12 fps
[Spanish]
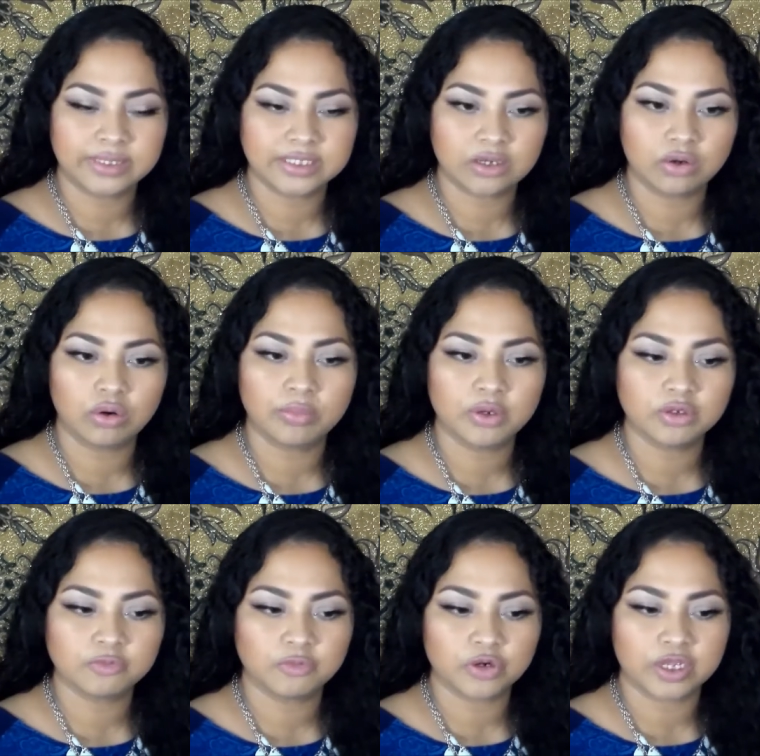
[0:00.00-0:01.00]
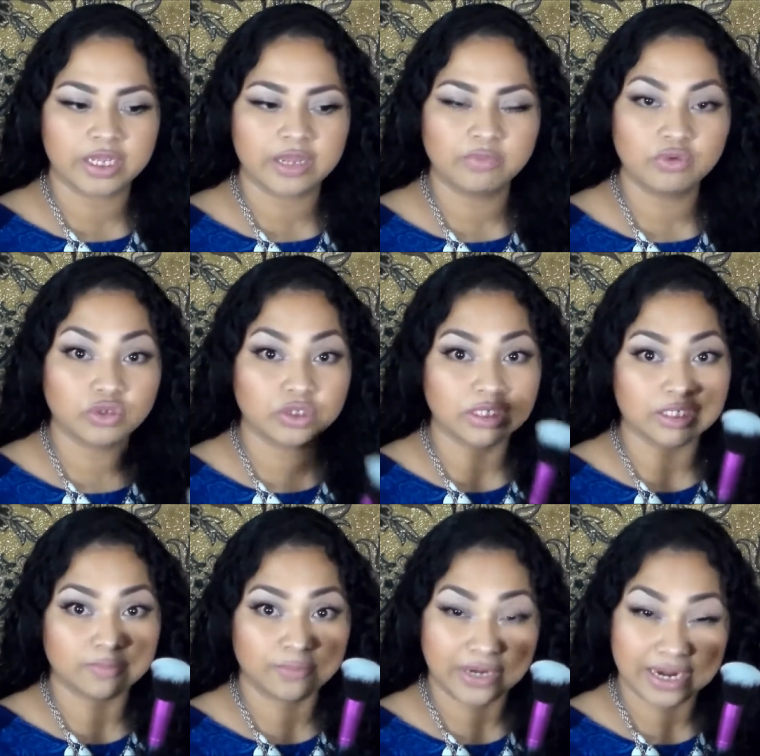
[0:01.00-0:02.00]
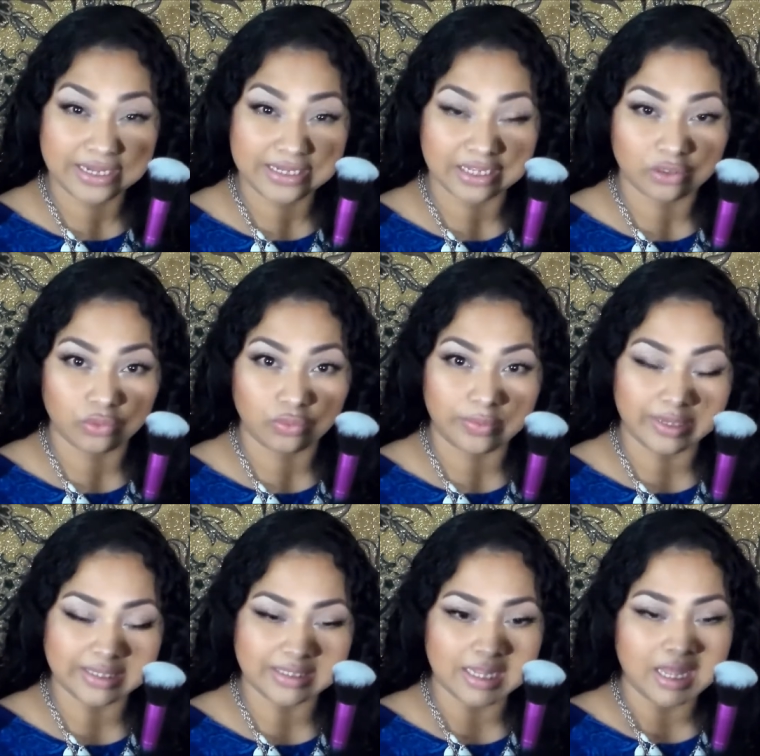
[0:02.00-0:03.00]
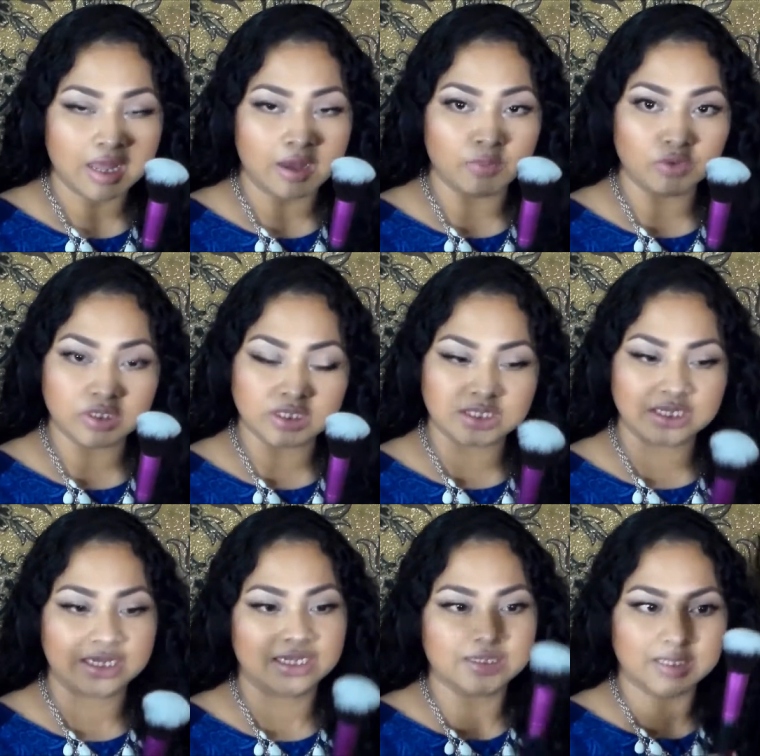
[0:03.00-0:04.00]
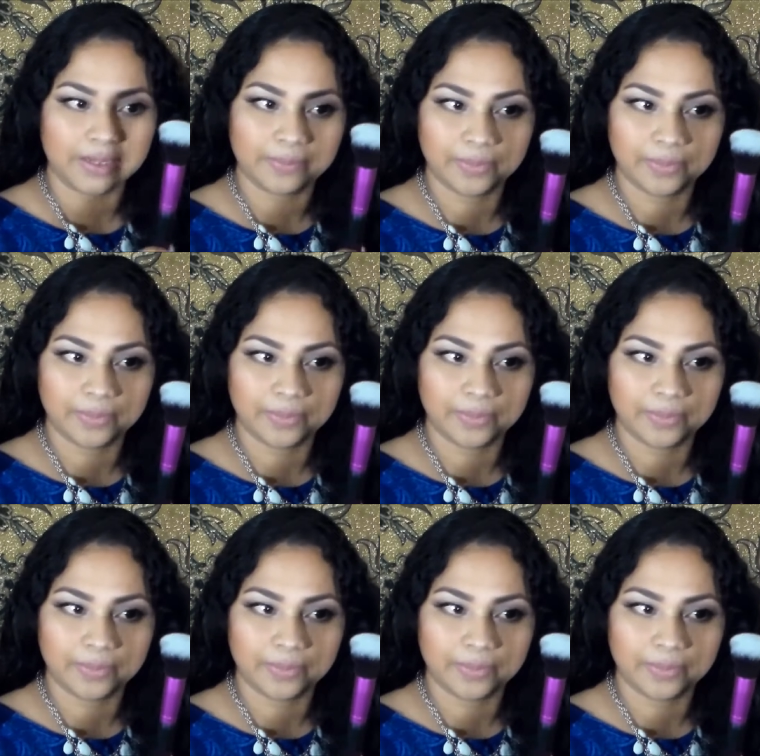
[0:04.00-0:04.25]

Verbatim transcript: más económicos porque hay muchos spray que tú ves a muchas chicas